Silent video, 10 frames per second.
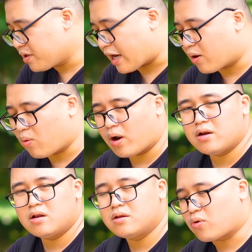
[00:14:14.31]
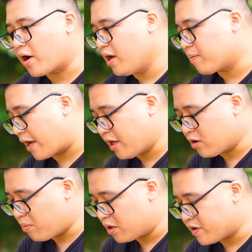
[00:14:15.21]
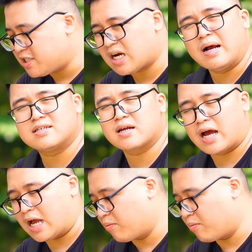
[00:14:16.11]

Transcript: những cái quan điểm cá nhân của mình về chiếc A7C này.